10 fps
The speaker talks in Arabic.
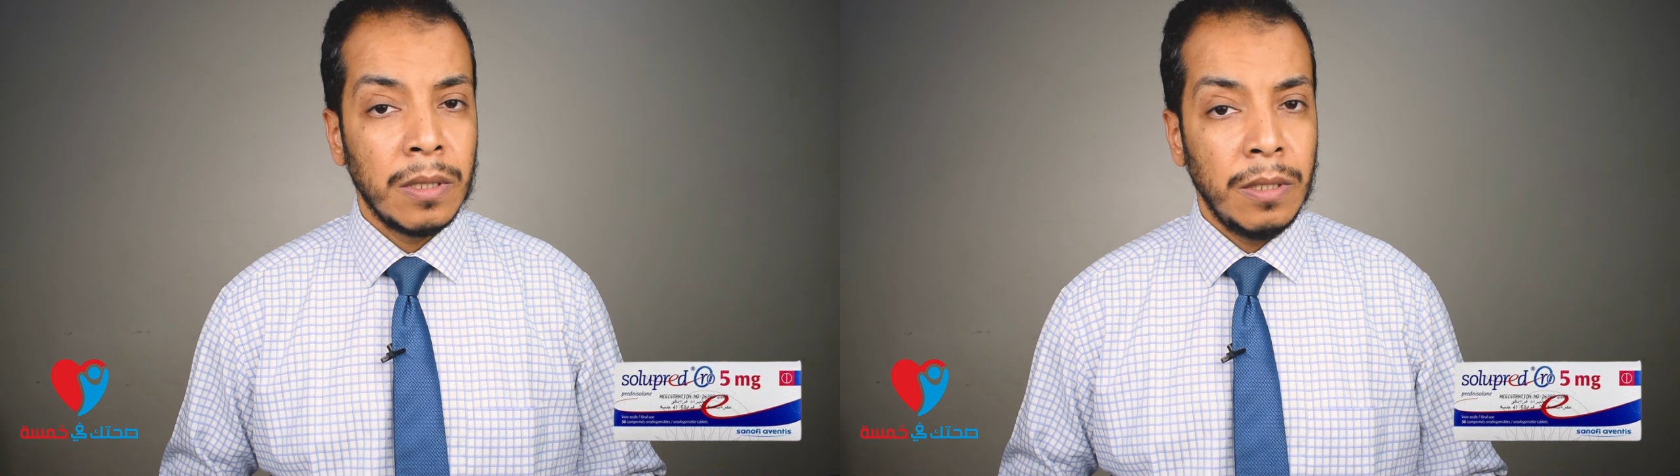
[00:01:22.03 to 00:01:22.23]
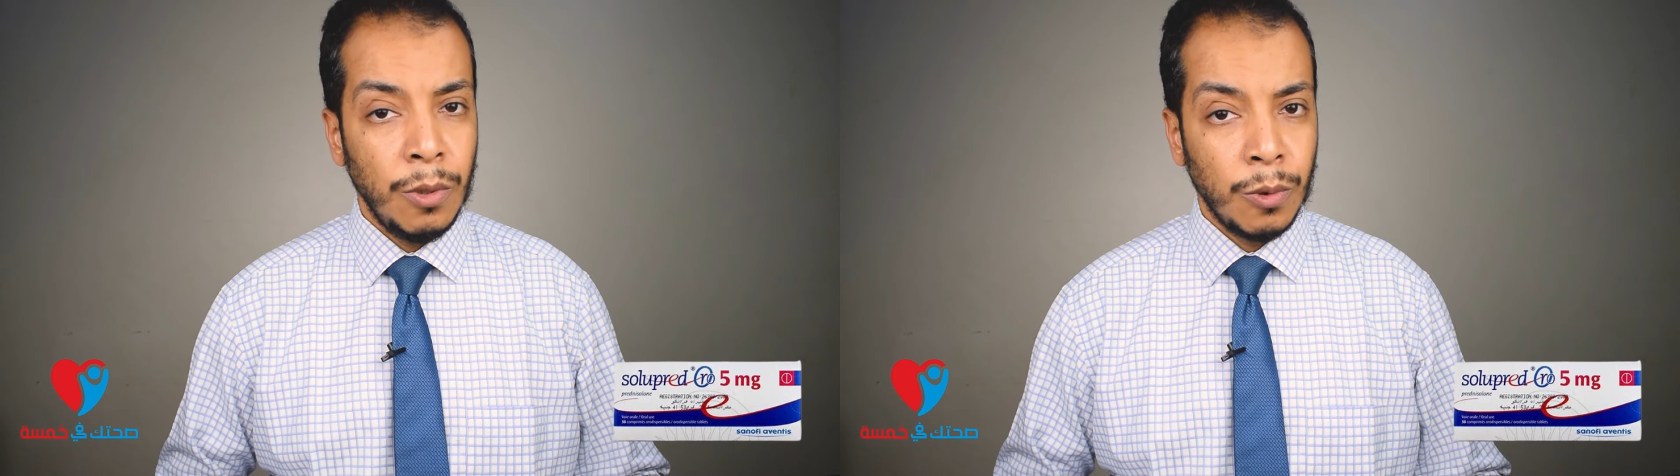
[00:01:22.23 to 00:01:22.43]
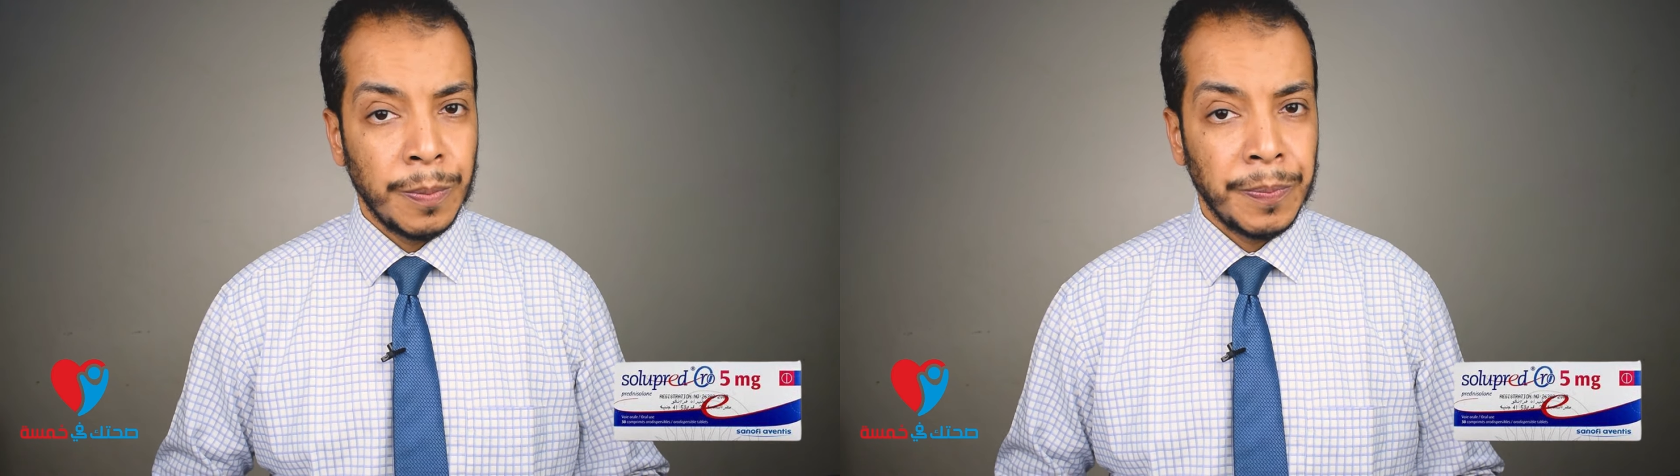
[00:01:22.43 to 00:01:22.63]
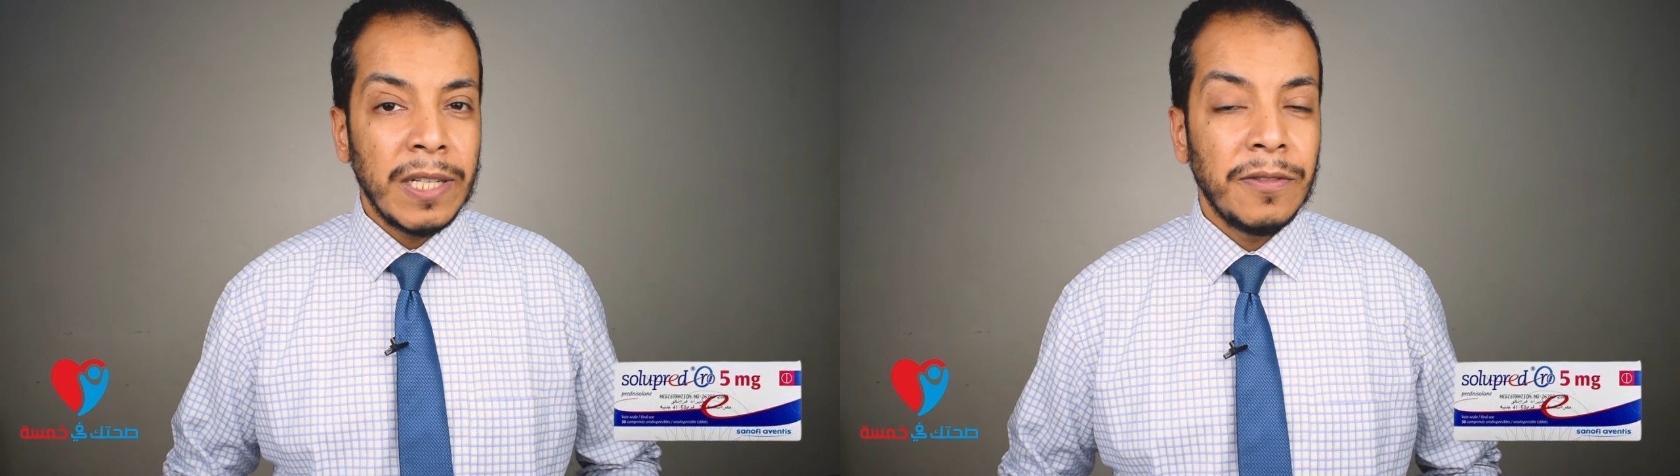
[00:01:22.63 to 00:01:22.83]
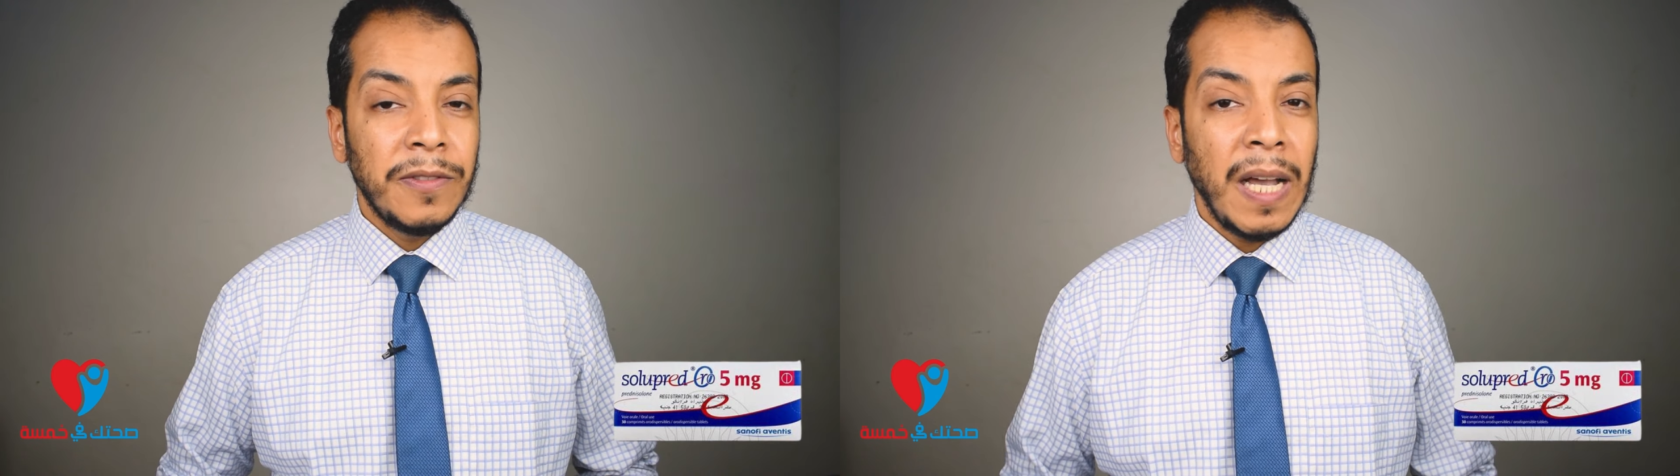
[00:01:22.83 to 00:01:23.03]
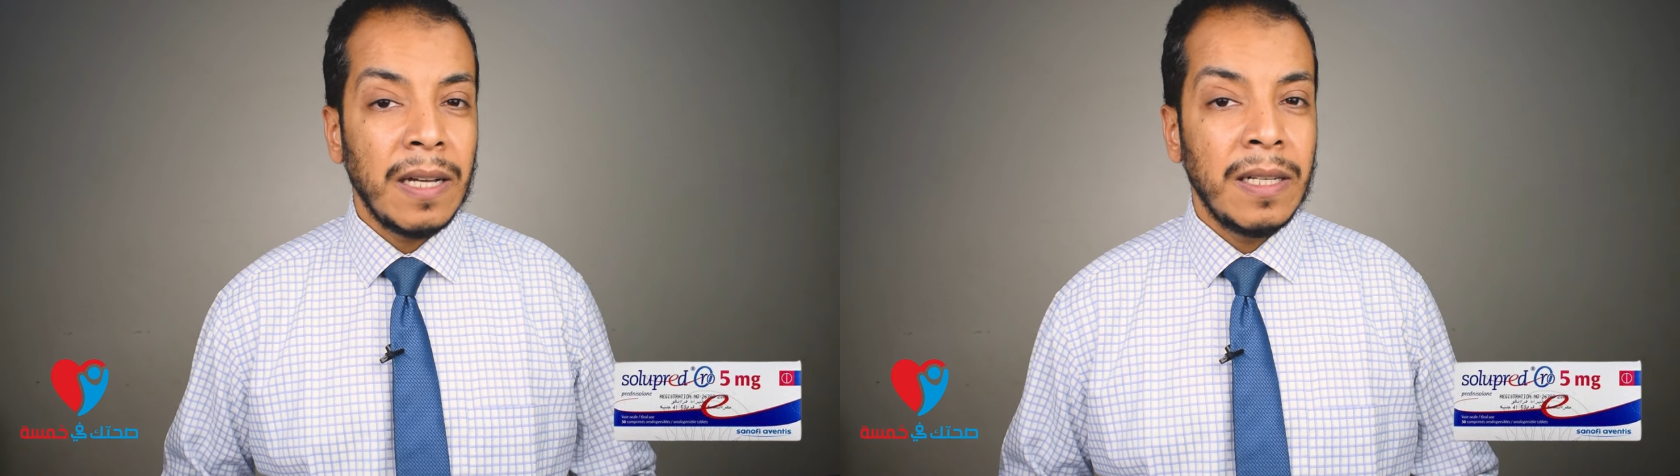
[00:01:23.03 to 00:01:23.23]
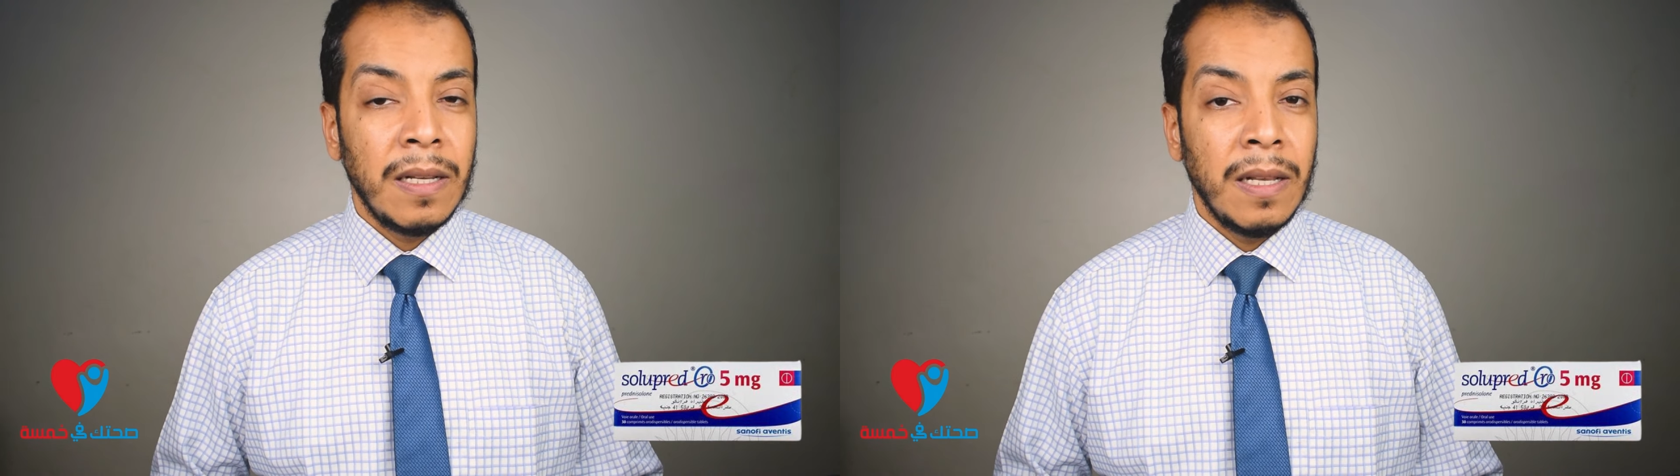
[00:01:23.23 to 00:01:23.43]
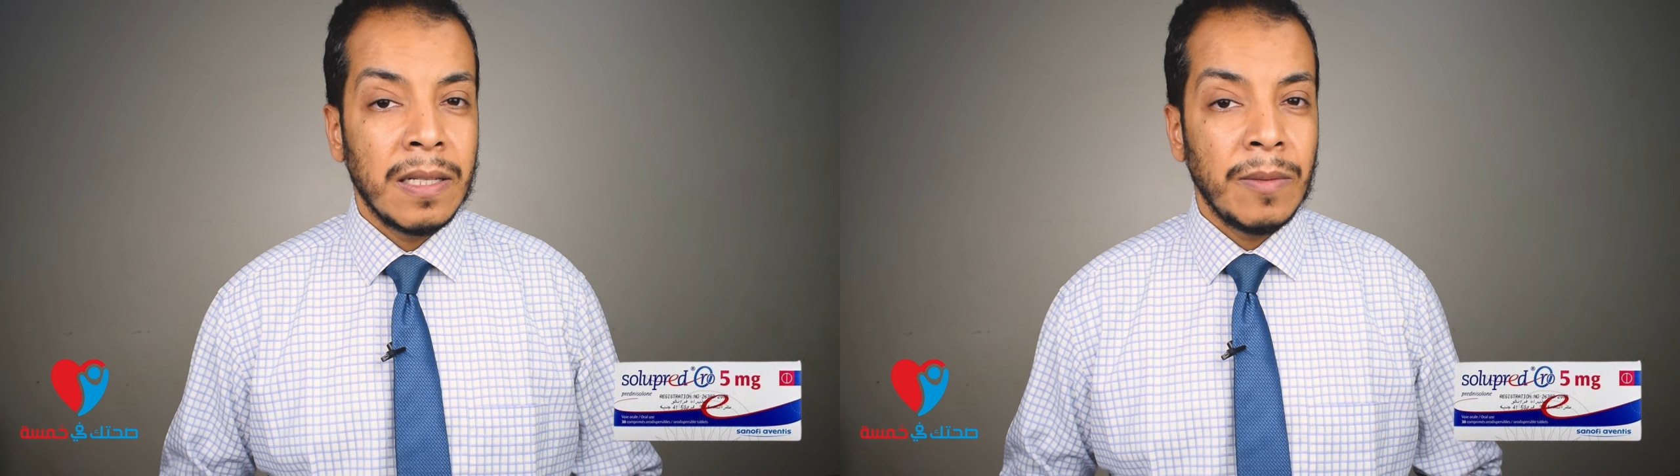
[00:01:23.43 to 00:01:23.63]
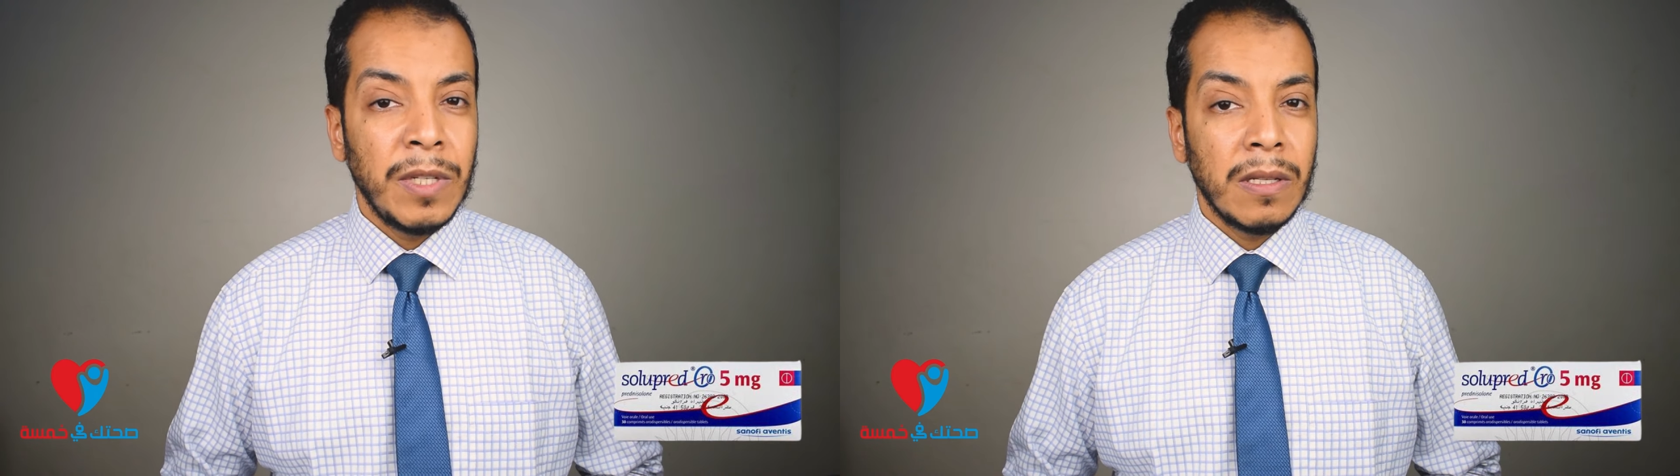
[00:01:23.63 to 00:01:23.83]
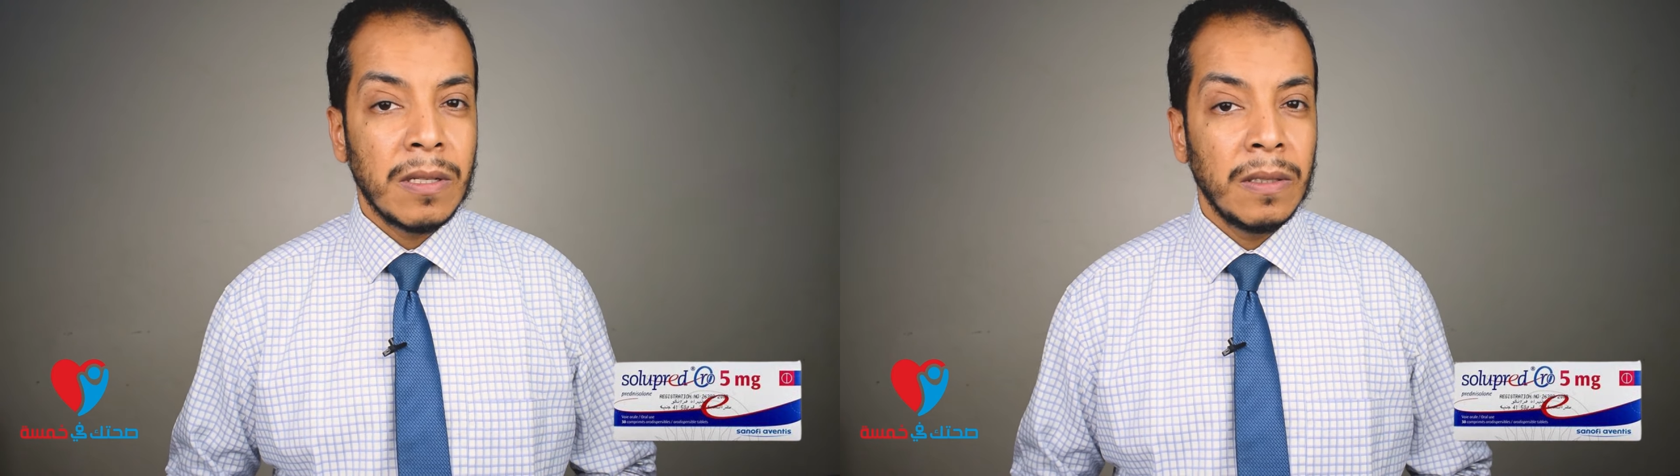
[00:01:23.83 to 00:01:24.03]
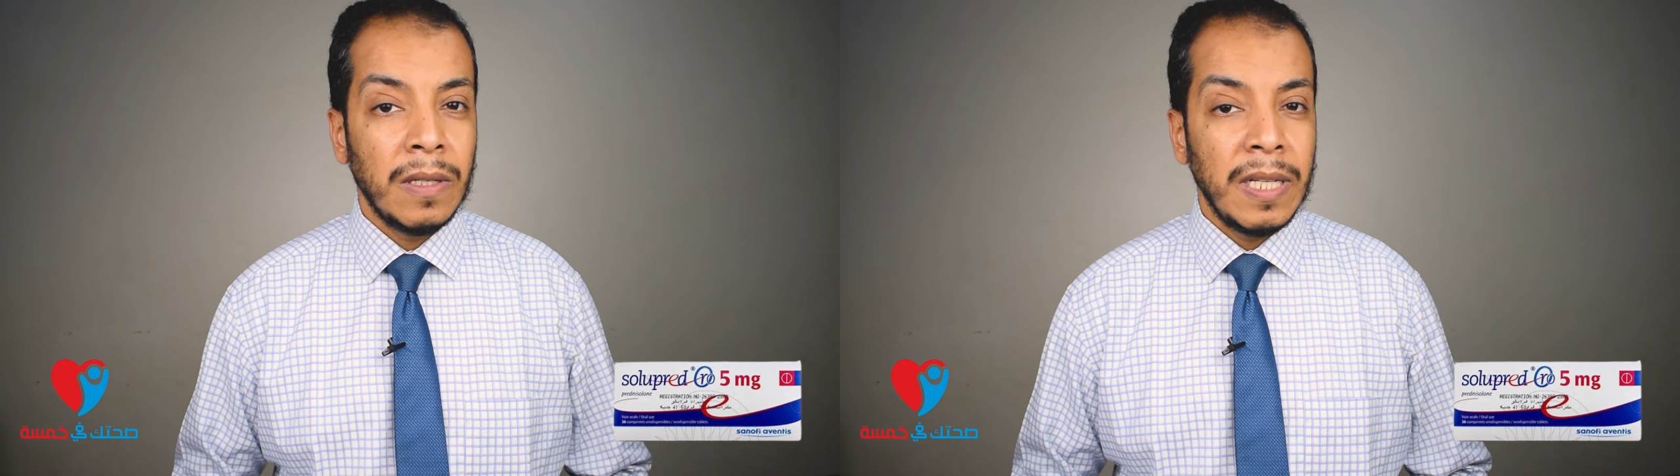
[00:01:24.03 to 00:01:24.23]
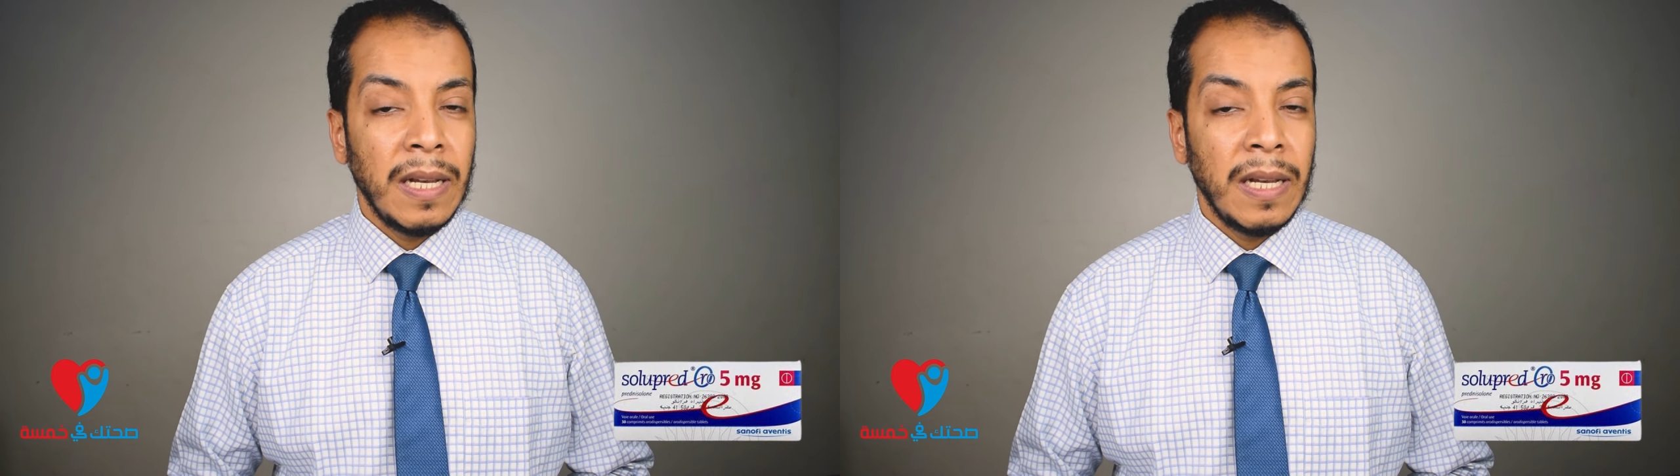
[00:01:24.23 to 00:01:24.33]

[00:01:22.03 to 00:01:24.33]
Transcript: يوم لكن في حالات الازمات الصدريه